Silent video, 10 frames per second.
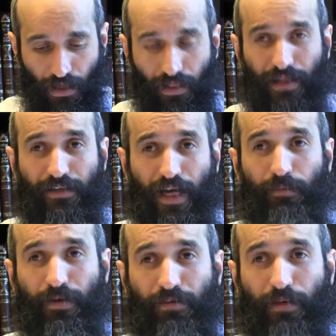La
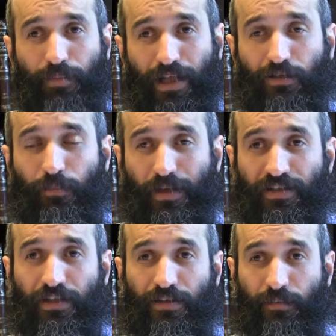Trebbe aveva parlato
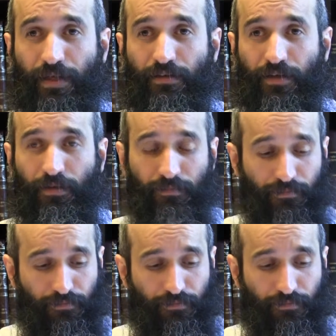precedentemente